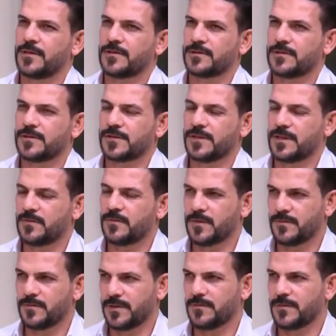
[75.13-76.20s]
90%
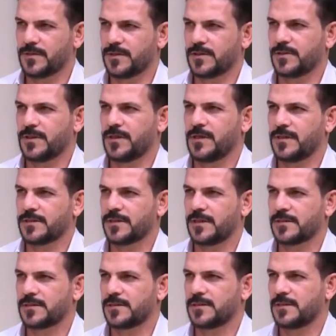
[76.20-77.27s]
من التشكيل
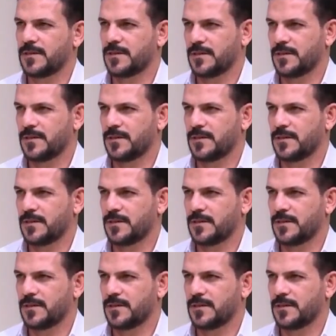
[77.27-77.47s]
الاساسي